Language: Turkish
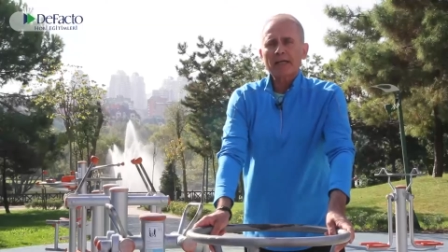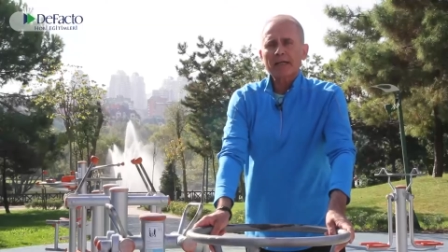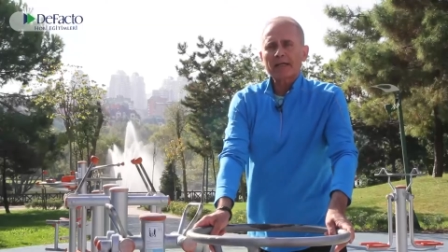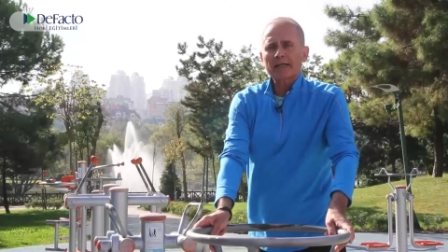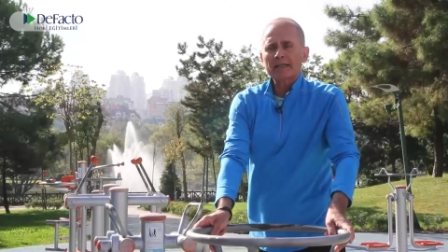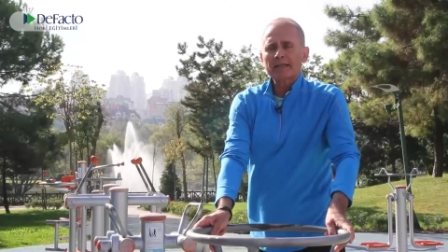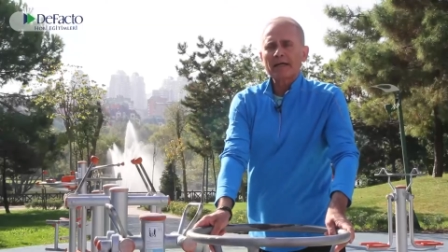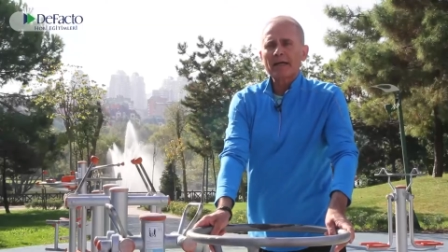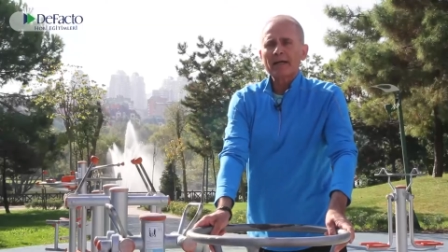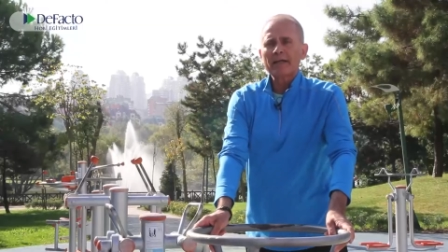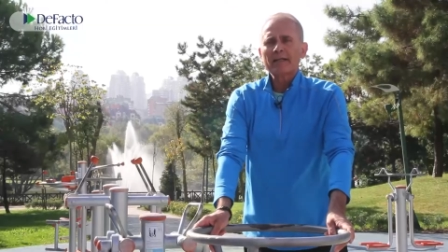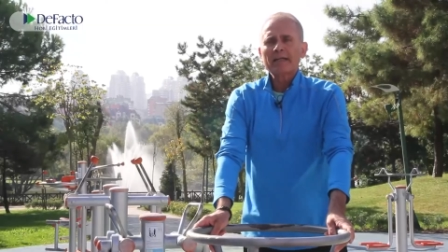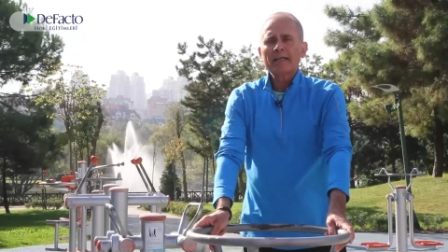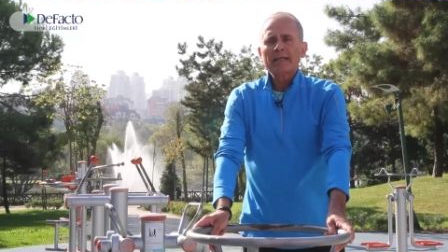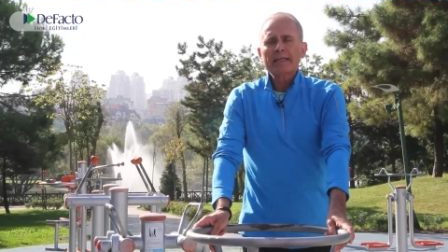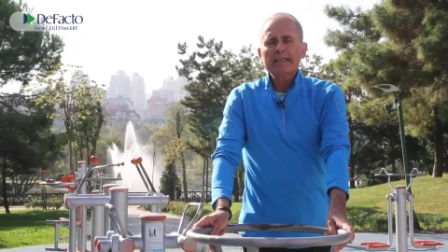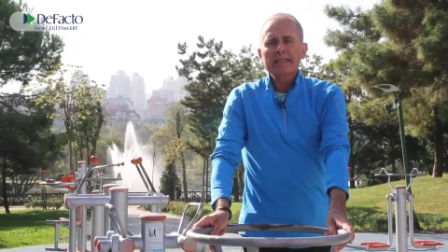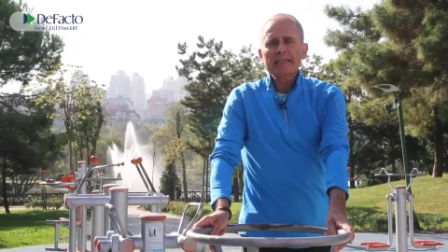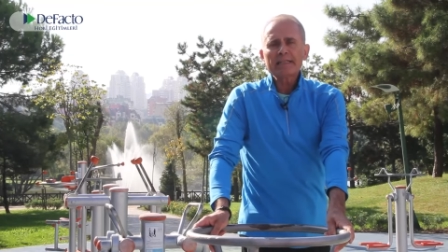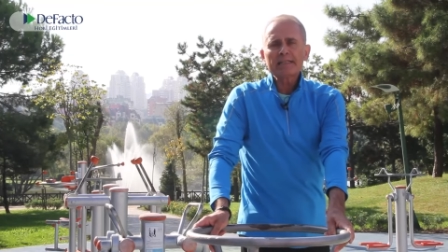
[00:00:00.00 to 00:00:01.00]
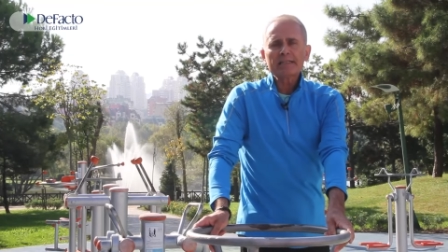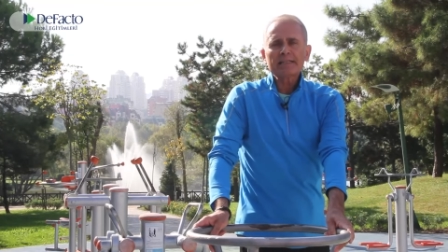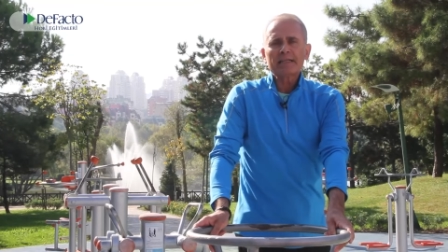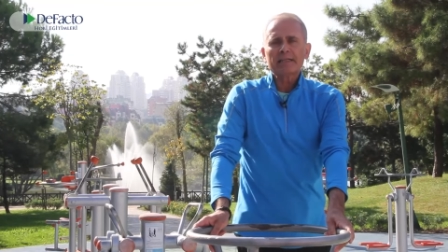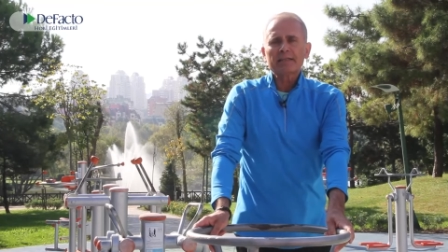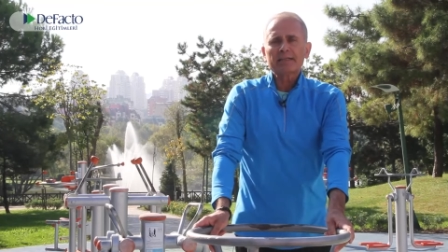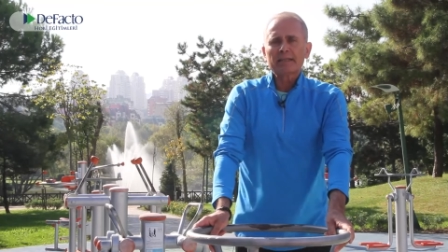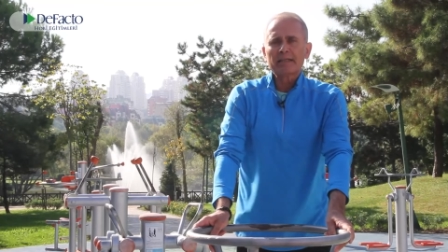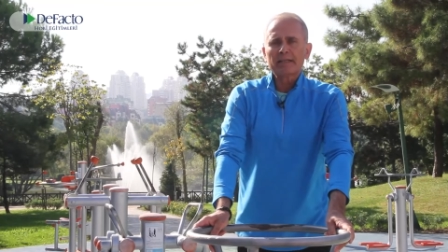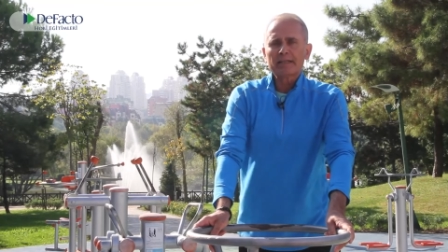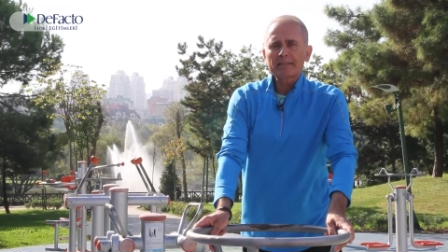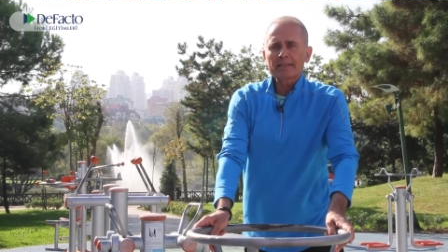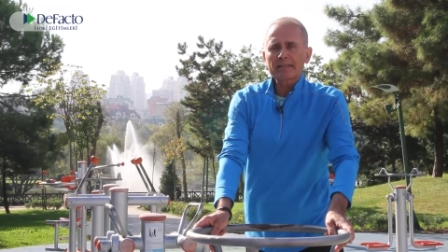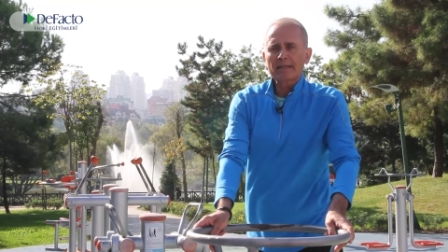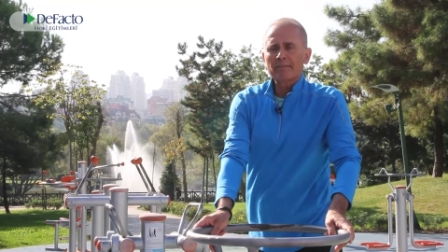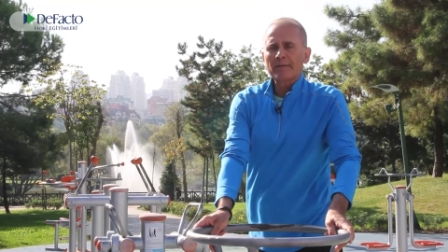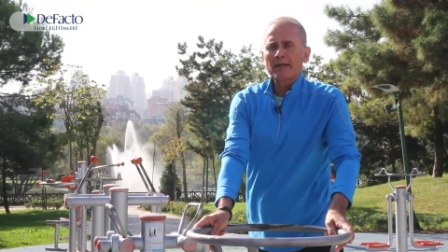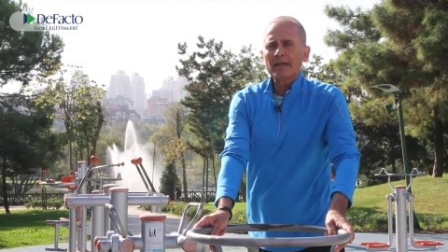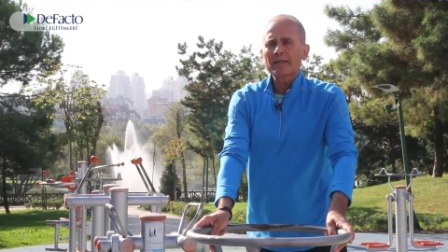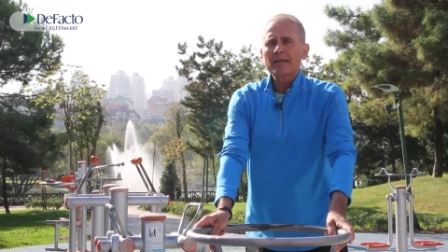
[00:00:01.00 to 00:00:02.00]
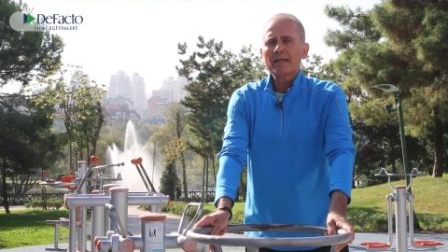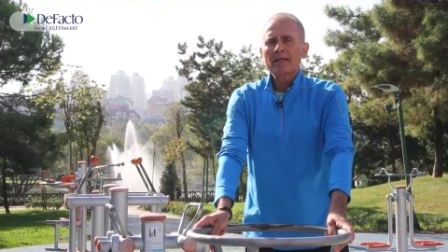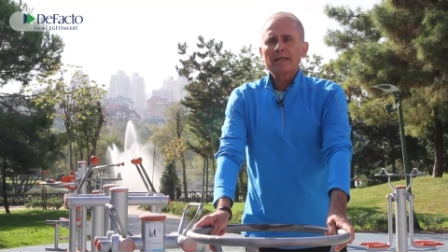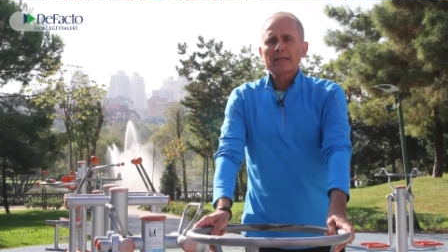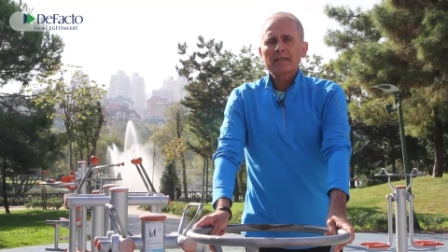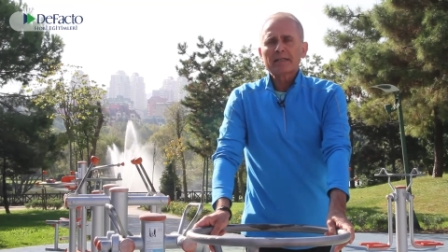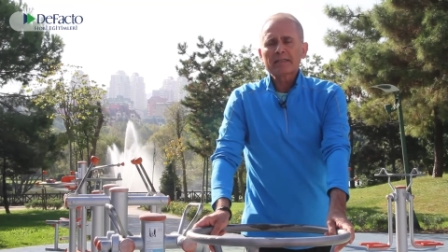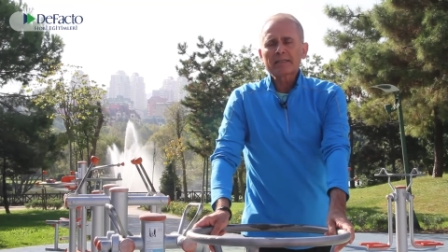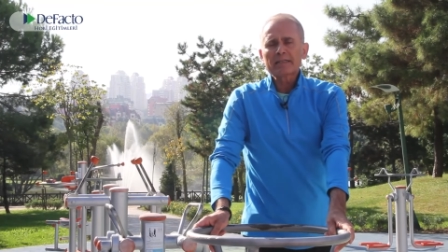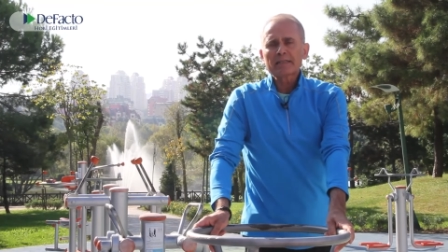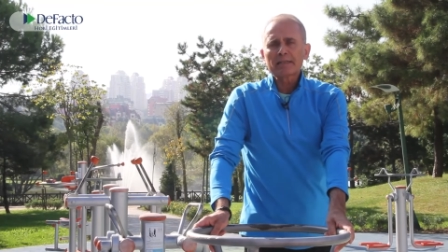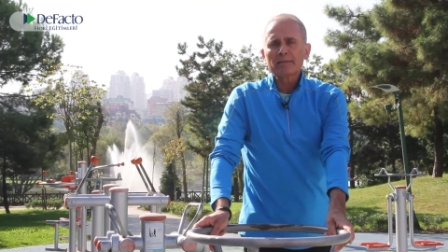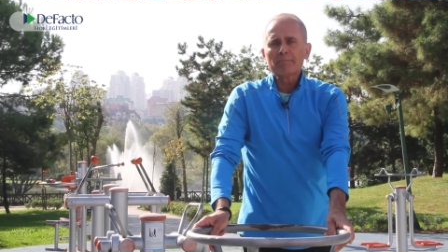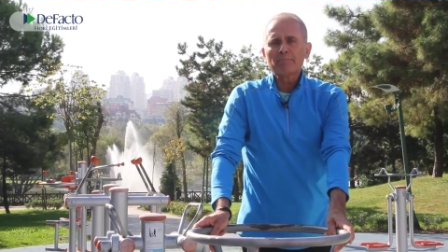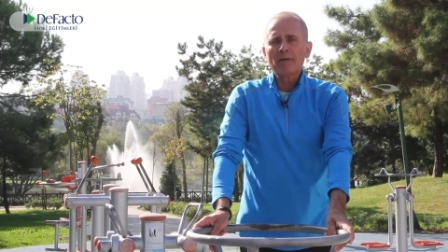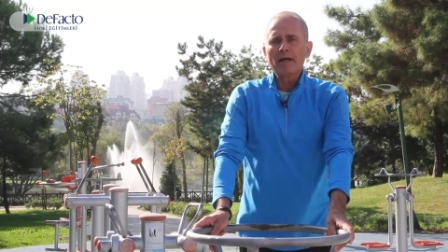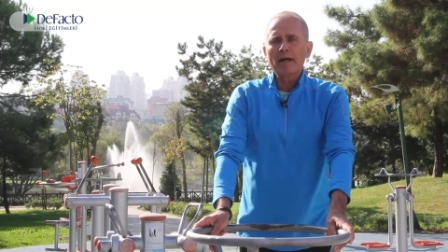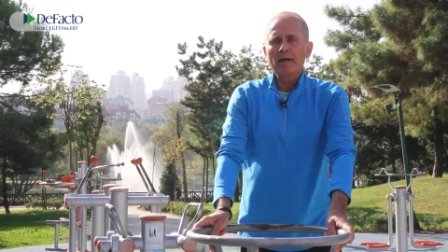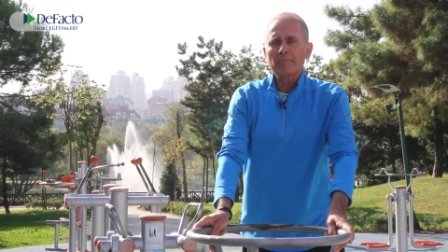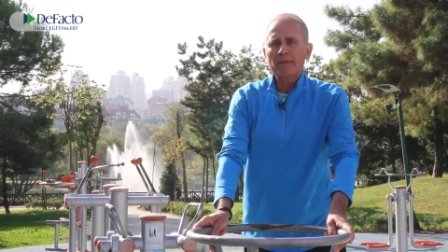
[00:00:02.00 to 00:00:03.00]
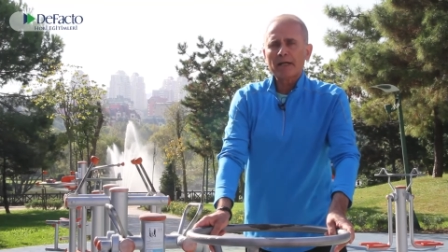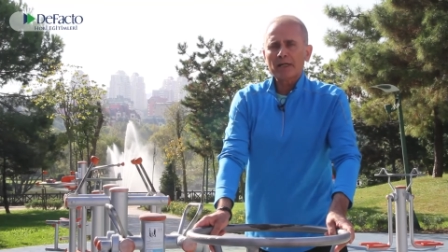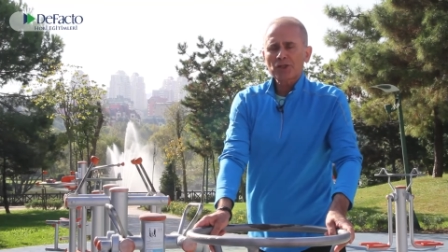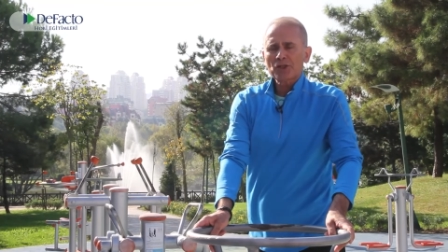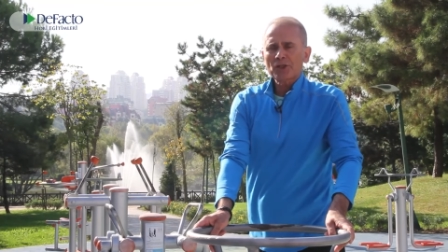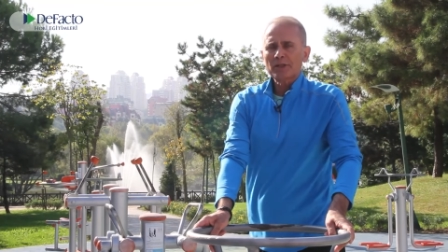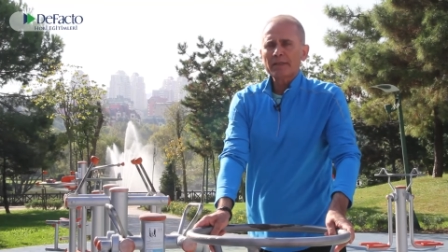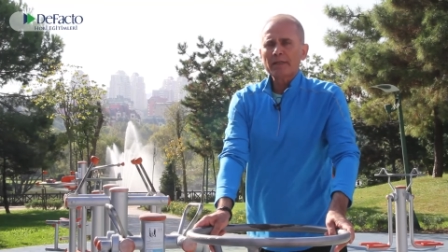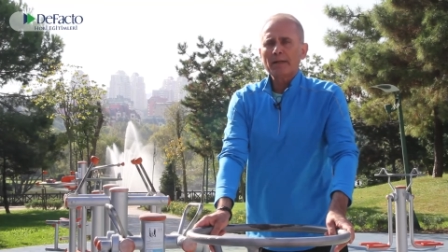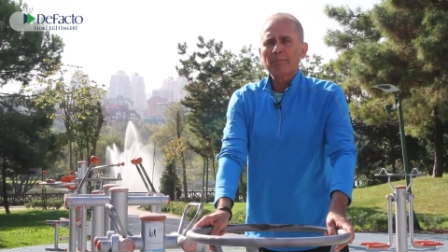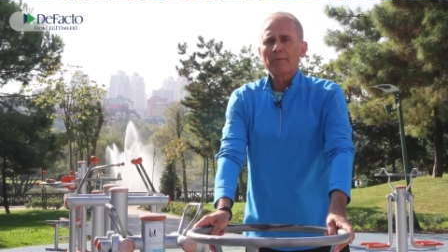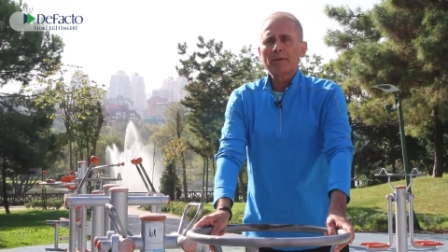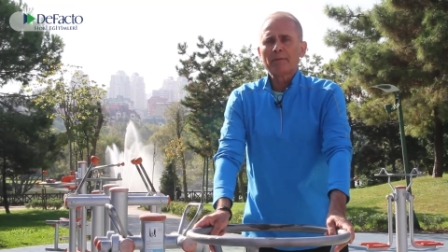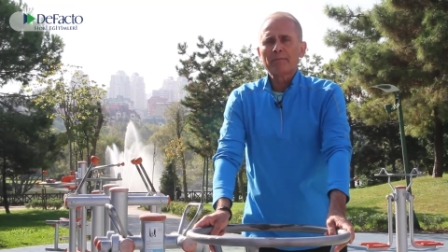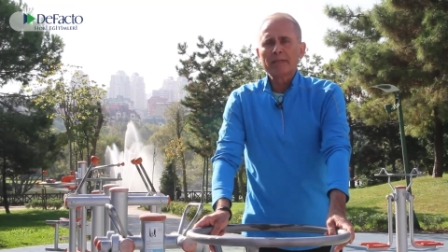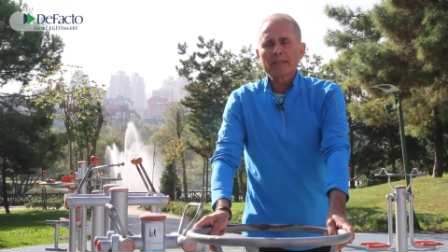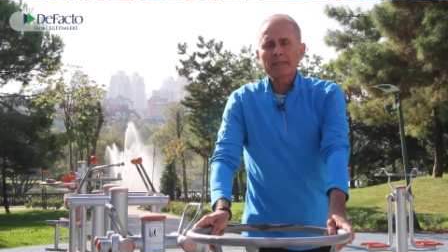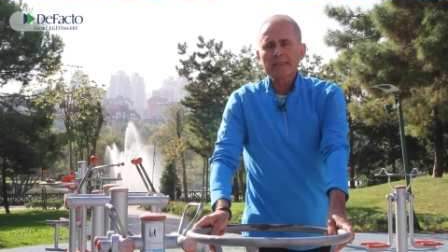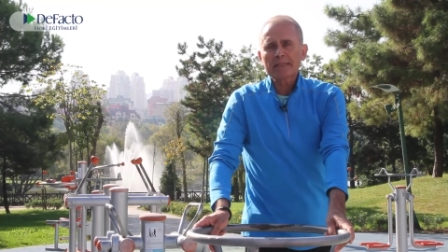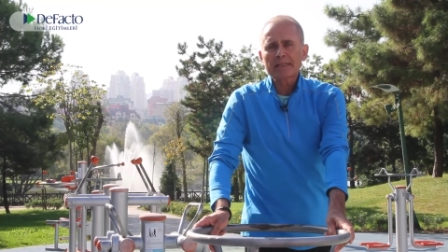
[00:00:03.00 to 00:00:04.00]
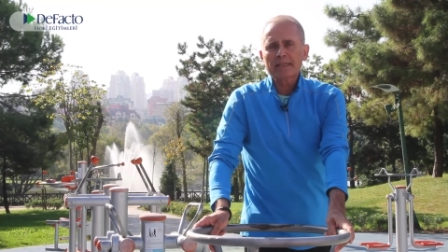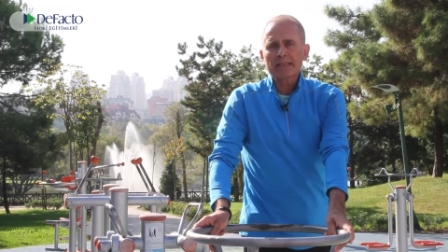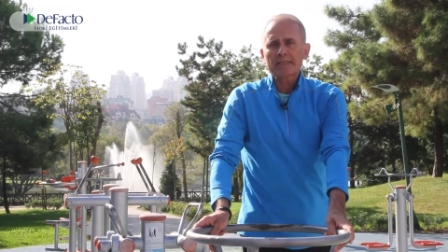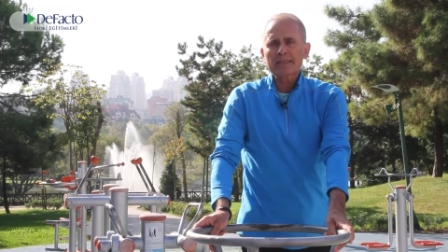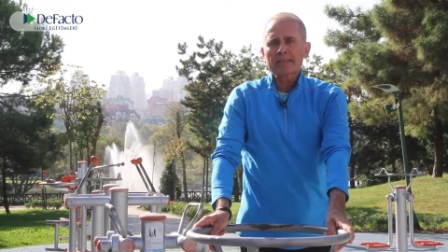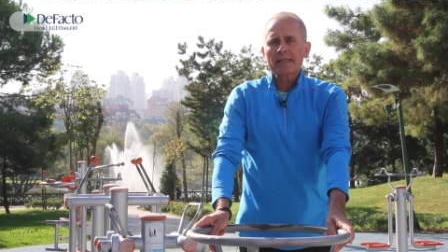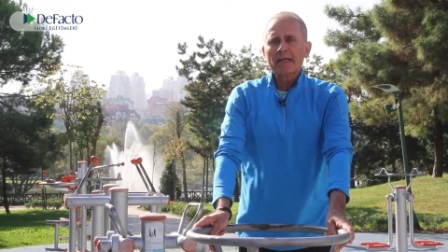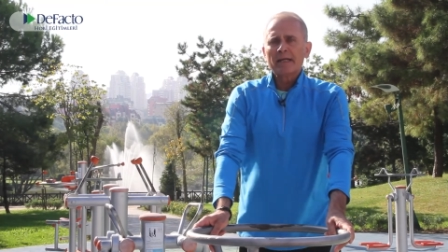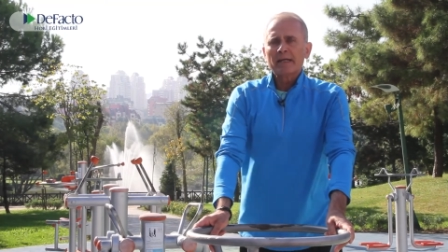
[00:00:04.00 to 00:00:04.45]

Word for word: kadar hissettiğiniz zaman ısınma amaçlı yapabilirsiniz.